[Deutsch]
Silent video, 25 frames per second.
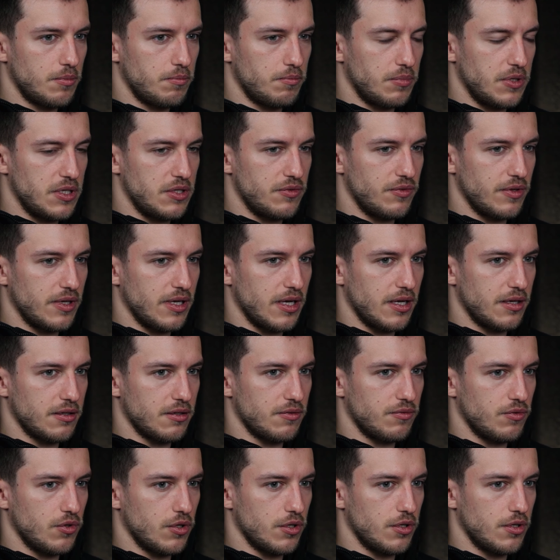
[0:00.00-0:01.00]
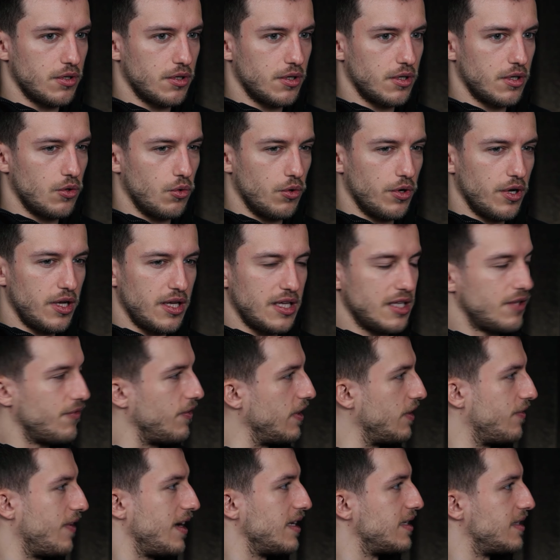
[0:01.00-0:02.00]
bin ich vegan geworden. Oder? Ich,
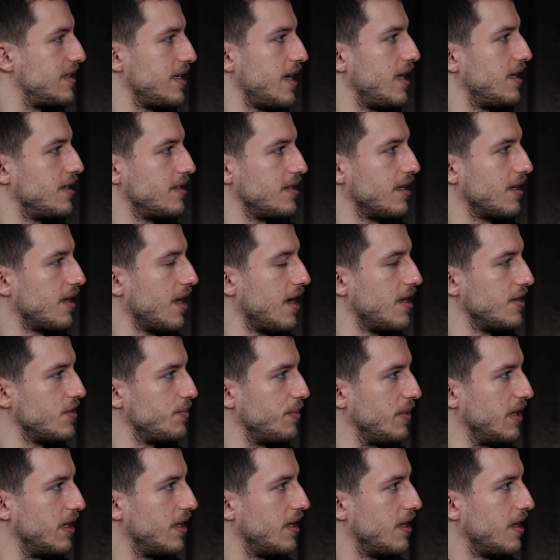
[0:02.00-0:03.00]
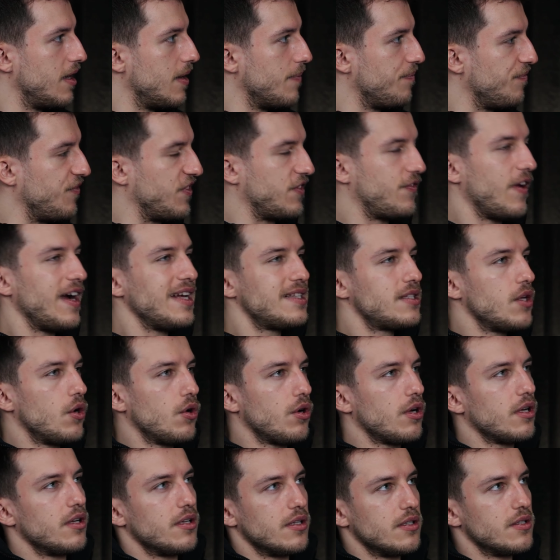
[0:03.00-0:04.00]
ich weiß es ehrlich gesagt gar ja. nicht mehr. Ich war jetzt
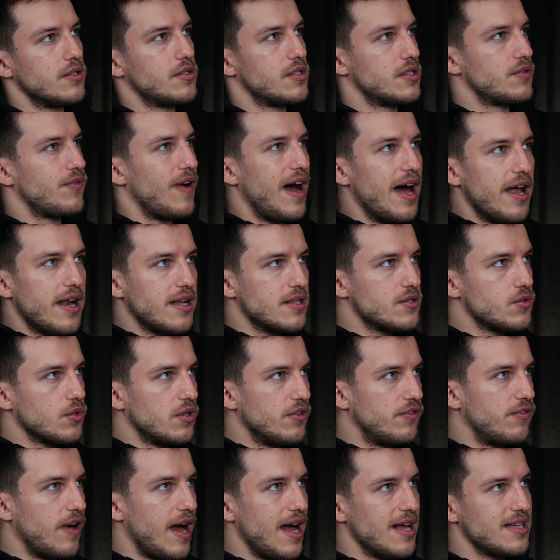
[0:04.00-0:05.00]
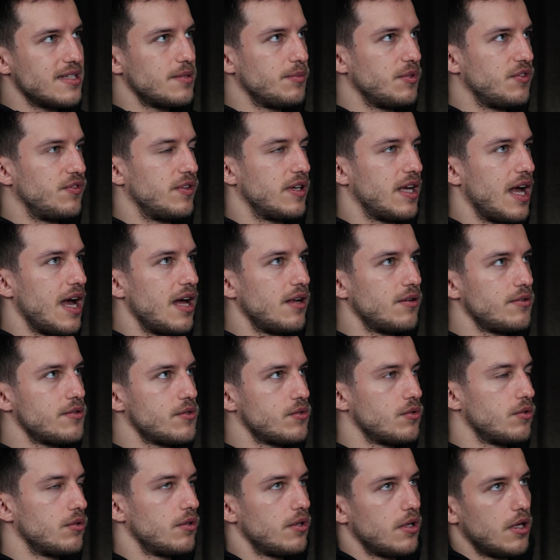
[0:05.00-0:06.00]
auch, also es war dann so eine Phase mit vegan und
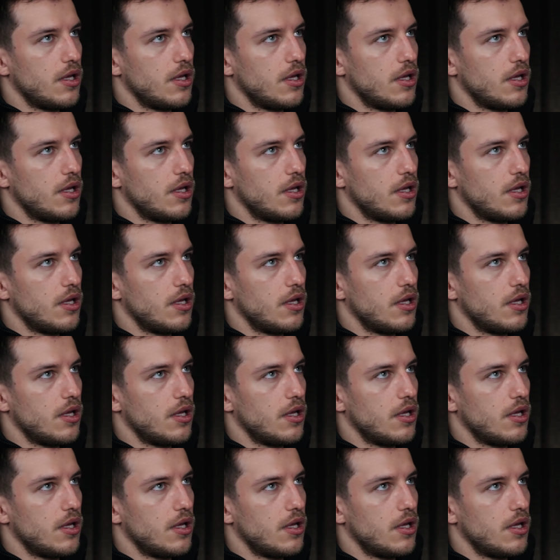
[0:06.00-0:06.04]
so.